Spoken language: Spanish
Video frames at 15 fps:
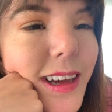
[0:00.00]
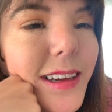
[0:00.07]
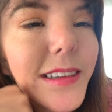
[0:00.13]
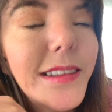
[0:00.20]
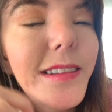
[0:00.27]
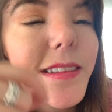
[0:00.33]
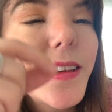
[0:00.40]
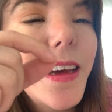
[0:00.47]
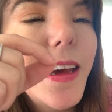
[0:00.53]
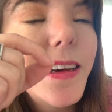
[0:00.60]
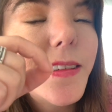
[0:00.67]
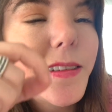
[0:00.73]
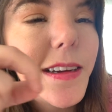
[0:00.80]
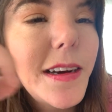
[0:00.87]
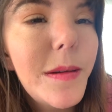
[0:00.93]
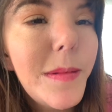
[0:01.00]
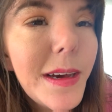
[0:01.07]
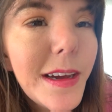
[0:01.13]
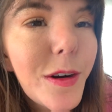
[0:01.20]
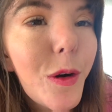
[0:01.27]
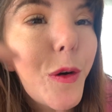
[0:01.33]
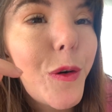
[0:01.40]
es
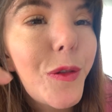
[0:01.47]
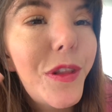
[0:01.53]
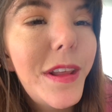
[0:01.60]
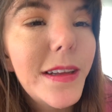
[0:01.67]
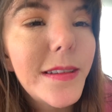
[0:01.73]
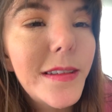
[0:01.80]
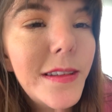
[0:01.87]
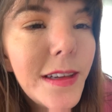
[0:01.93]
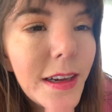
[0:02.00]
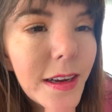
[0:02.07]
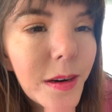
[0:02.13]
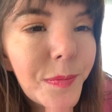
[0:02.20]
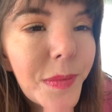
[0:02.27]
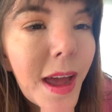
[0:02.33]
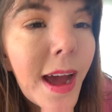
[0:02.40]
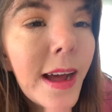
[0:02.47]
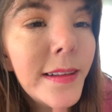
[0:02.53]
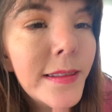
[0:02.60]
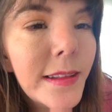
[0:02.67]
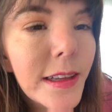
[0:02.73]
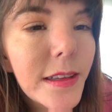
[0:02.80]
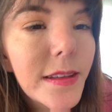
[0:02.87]
escribir o decir
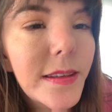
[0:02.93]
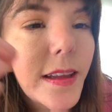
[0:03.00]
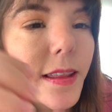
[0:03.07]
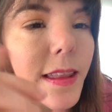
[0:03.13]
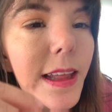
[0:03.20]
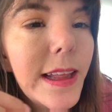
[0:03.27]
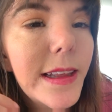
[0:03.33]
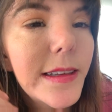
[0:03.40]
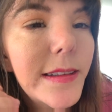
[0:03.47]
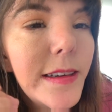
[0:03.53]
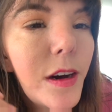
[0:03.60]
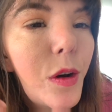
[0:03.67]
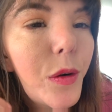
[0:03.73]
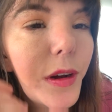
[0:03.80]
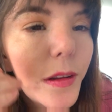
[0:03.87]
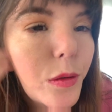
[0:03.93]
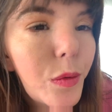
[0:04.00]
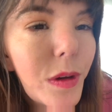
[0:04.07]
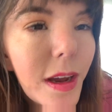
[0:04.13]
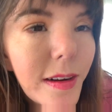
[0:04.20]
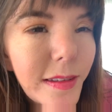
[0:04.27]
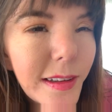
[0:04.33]
antes de decir lo que tú
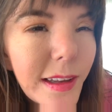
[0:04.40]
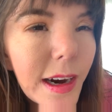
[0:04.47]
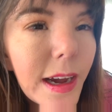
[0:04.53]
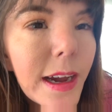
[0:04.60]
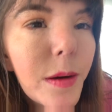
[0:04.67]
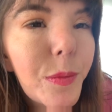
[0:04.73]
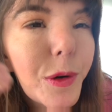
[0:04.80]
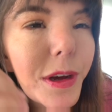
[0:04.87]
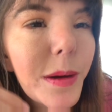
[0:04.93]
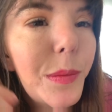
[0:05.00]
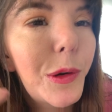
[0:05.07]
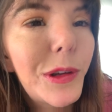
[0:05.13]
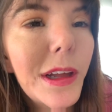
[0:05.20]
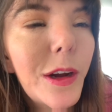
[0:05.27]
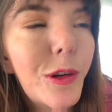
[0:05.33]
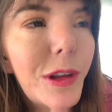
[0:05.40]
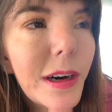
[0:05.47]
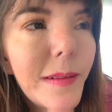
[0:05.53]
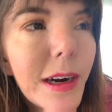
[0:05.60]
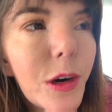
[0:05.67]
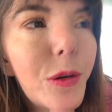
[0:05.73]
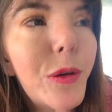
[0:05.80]
quieres atraer. Por ejemplo, tengo
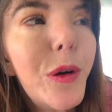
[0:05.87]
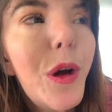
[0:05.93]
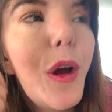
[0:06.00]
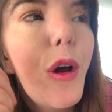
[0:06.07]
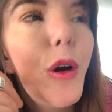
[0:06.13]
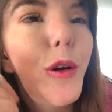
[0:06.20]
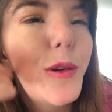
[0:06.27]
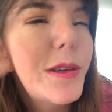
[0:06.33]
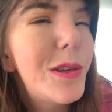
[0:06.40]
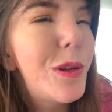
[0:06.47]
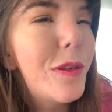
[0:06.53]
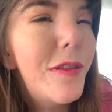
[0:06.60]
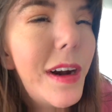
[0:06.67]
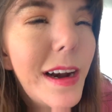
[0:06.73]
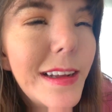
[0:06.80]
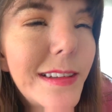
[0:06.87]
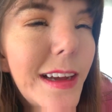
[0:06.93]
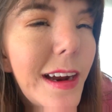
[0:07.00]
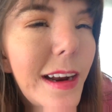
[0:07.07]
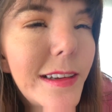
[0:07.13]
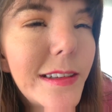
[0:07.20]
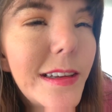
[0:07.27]
trabajo o estoy feliz y
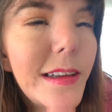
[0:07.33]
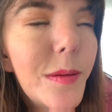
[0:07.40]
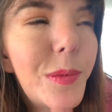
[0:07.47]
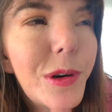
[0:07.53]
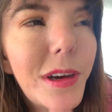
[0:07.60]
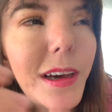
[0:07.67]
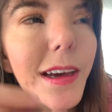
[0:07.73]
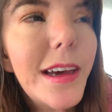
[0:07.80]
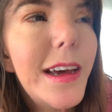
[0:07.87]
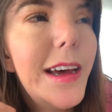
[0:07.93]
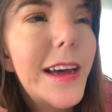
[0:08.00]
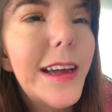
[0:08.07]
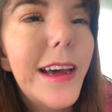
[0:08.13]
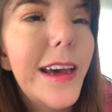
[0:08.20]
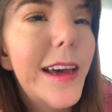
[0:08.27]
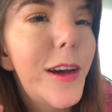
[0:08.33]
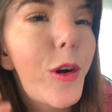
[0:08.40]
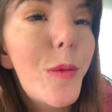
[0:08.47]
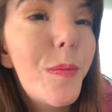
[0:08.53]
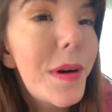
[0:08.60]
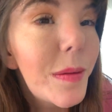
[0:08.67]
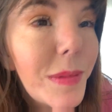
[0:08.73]
agradecida porque eh,
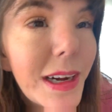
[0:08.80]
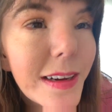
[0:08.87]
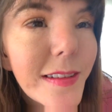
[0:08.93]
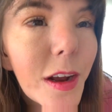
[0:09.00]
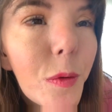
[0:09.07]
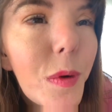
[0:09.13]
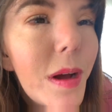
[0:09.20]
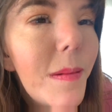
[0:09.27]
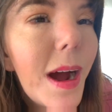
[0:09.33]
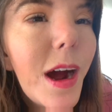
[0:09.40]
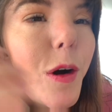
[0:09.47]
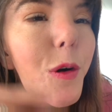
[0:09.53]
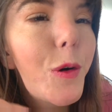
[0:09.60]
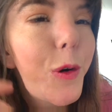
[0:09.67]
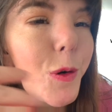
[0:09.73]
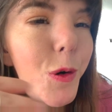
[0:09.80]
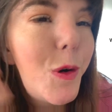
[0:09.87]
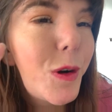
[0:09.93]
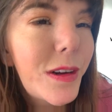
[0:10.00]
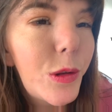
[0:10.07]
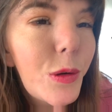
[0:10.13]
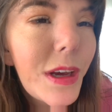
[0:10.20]
compré mi casa nueva o
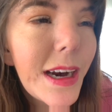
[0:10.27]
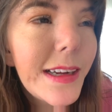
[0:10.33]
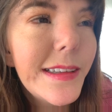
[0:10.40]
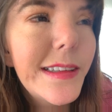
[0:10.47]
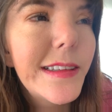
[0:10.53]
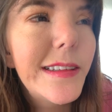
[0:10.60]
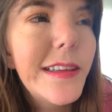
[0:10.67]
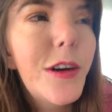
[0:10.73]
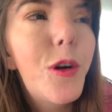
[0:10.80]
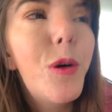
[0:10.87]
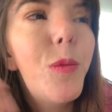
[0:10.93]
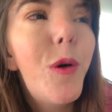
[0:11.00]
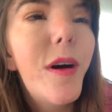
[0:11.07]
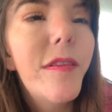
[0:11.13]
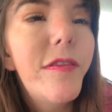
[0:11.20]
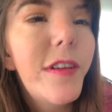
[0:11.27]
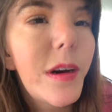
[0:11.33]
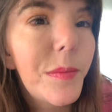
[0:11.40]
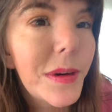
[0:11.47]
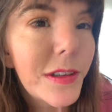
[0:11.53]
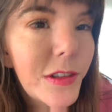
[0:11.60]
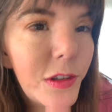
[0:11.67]
lo que tú quieras decir como
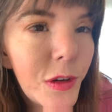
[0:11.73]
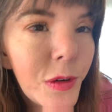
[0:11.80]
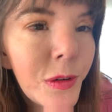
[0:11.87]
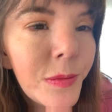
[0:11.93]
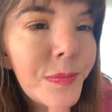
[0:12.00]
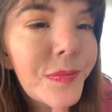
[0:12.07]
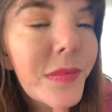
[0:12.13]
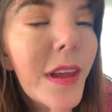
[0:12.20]
afirmación.